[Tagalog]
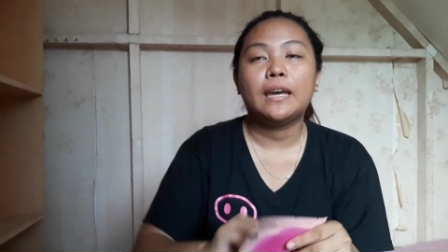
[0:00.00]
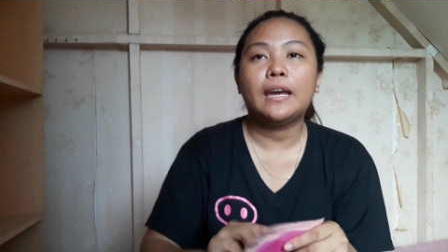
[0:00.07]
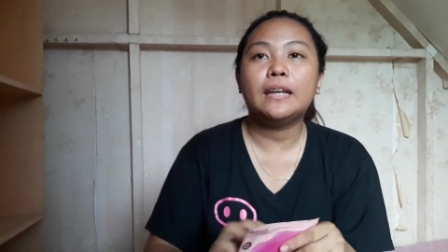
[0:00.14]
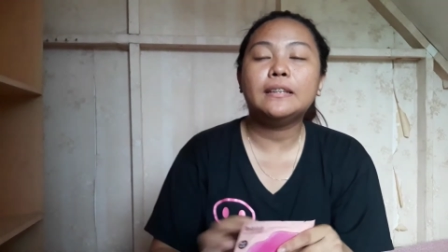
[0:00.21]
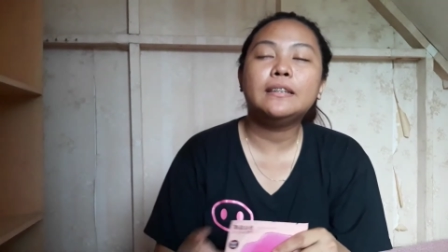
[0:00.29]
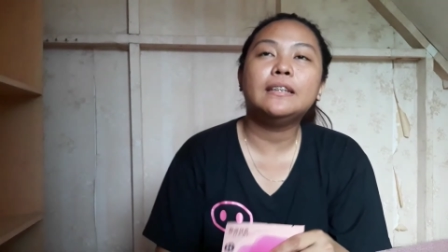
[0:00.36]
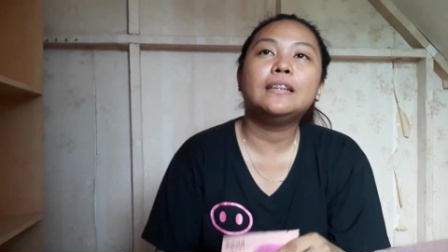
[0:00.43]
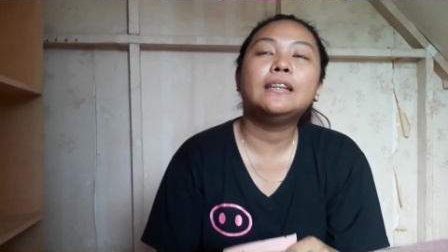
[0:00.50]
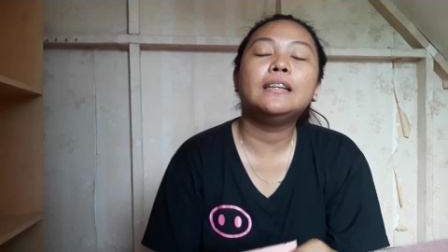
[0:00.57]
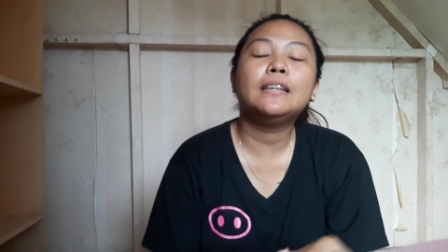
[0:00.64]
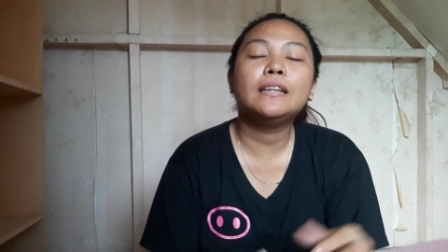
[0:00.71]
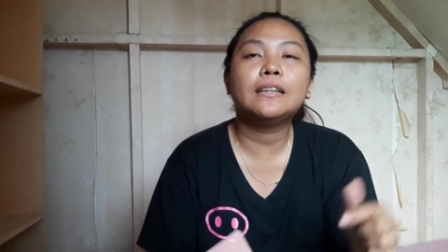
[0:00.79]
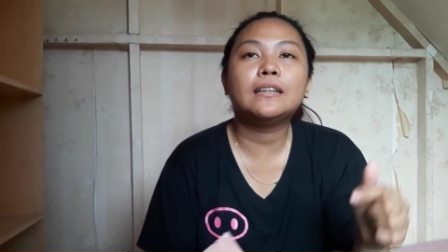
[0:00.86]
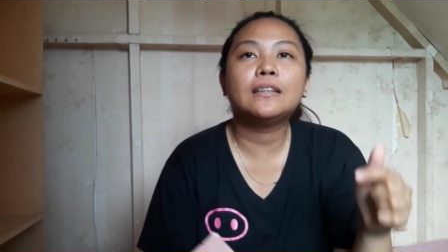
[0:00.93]
And
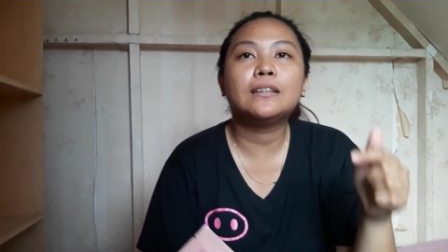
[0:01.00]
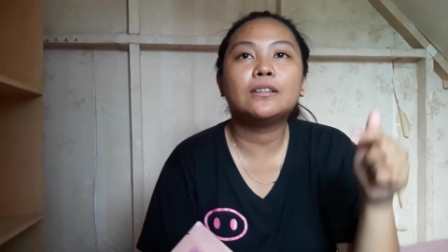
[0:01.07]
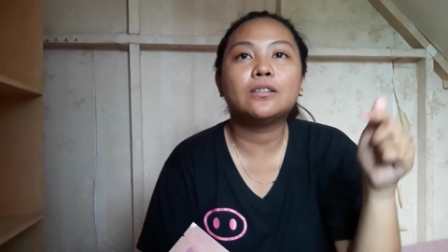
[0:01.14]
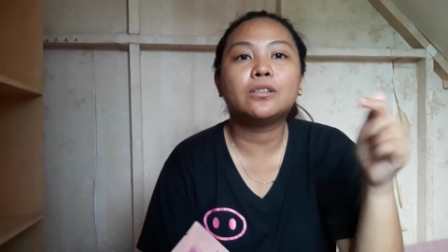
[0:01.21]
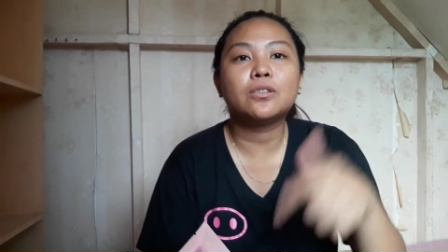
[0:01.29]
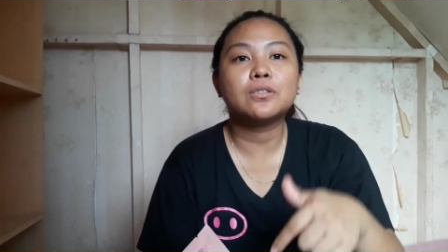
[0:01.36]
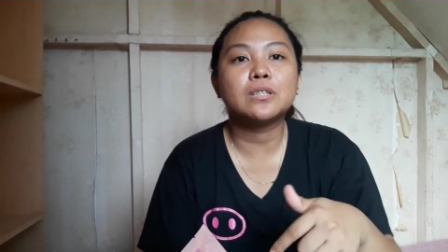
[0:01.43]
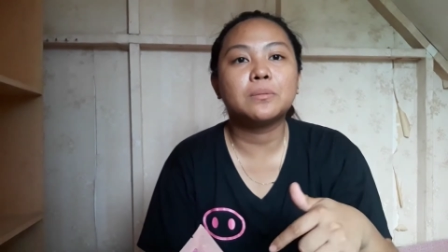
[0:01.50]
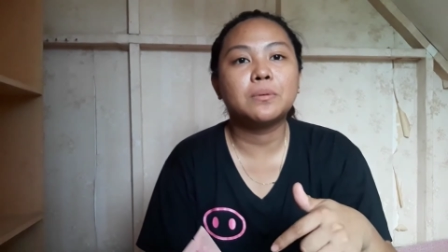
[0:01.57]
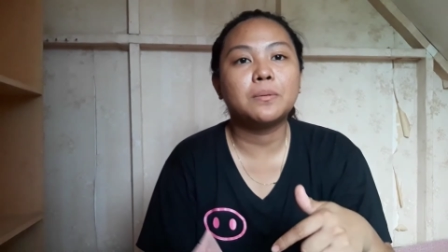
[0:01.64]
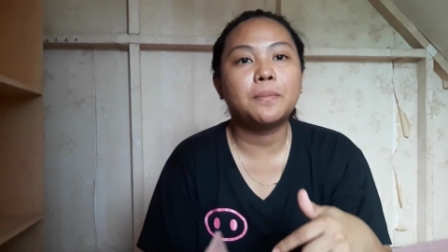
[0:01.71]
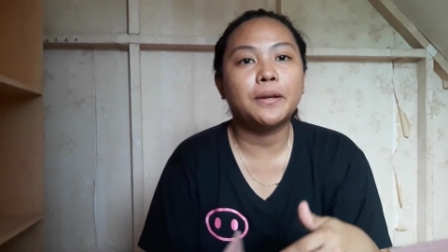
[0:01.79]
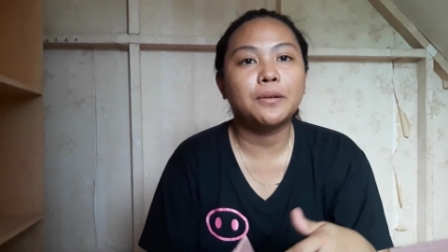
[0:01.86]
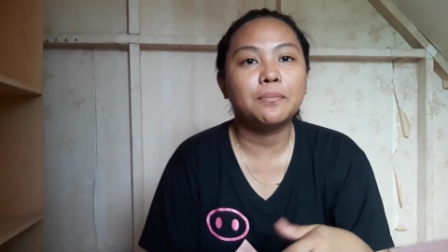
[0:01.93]
ililink ko sa
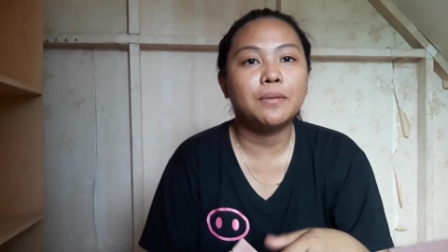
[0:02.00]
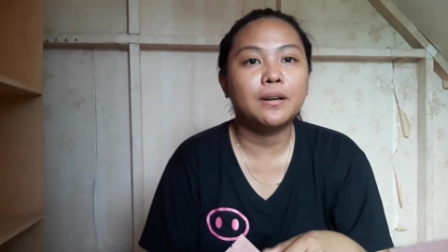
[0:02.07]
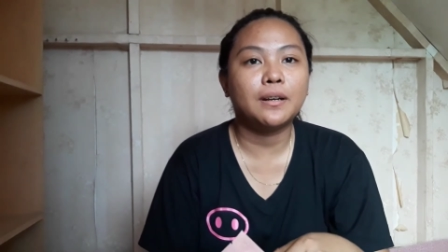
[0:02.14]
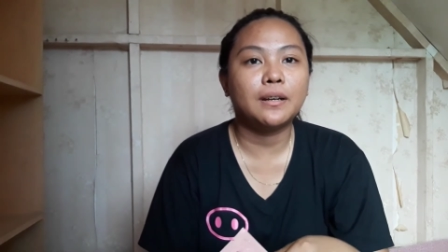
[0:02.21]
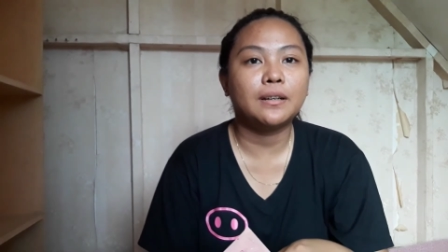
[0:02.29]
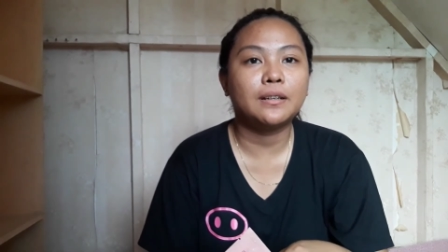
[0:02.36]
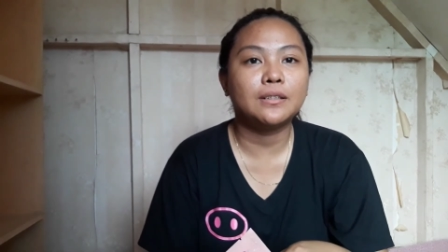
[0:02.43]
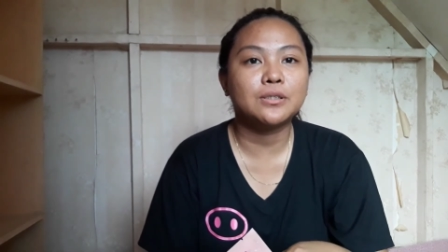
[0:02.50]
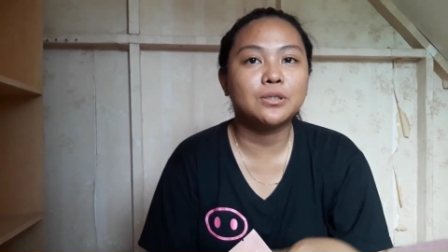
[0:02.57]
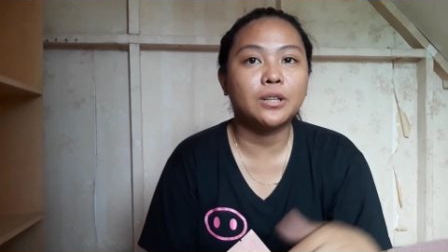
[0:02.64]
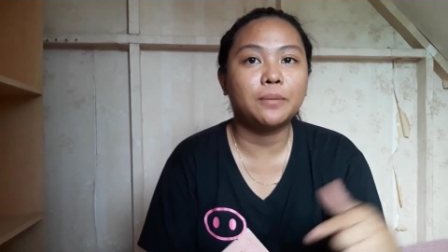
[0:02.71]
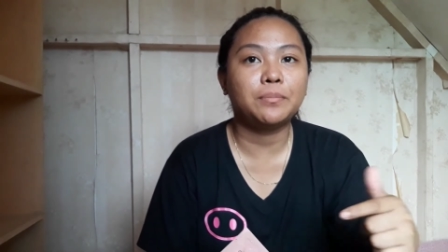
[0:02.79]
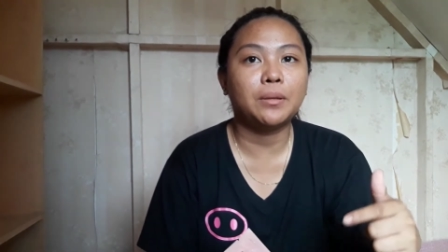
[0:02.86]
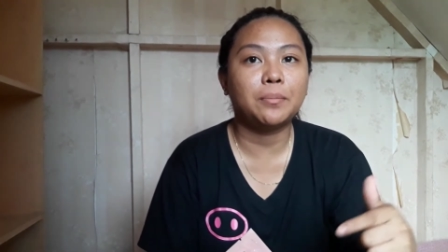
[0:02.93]
baba yung mga
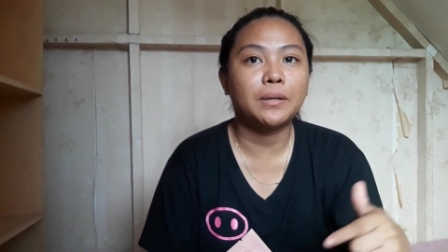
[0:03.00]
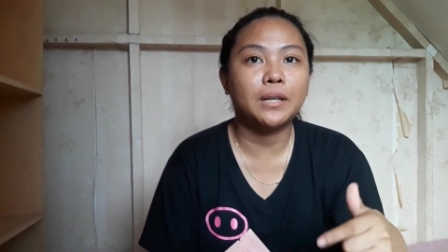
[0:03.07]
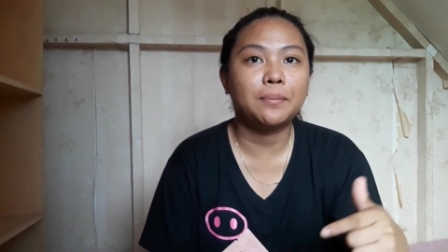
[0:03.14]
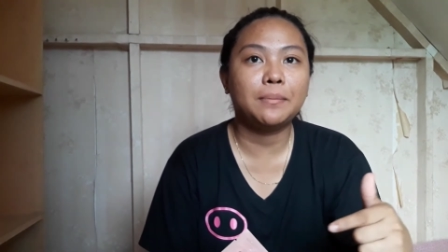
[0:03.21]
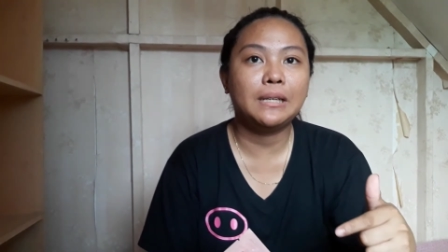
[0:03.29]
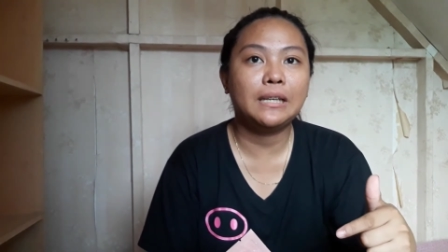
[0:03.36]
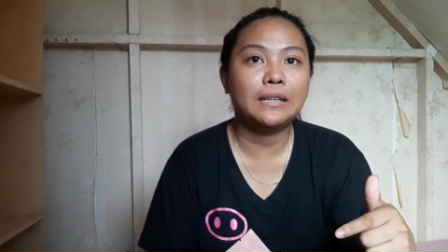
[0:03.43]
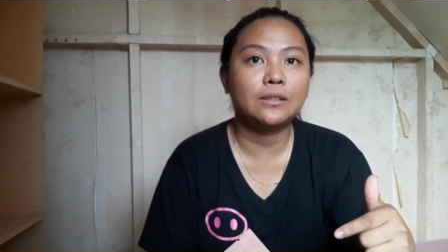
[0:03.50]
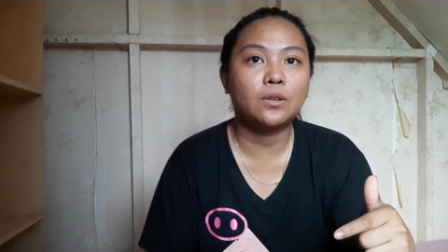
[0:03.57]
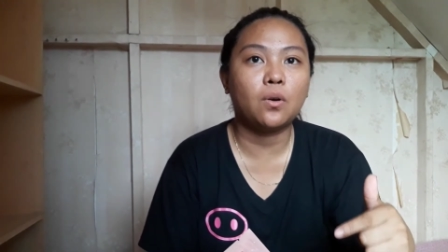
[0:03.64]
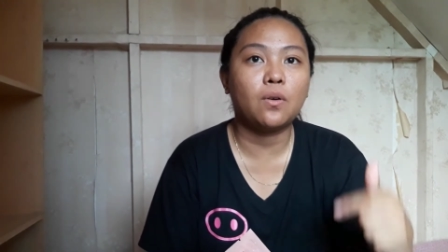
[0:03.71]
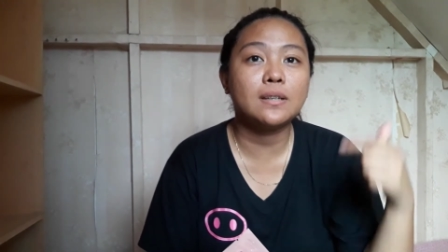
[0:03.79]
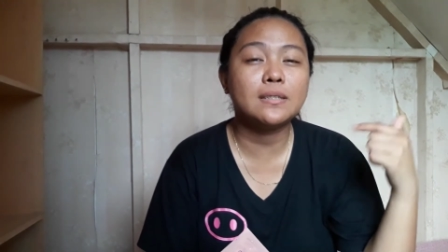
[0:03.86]
shop na pinagbilihan ko.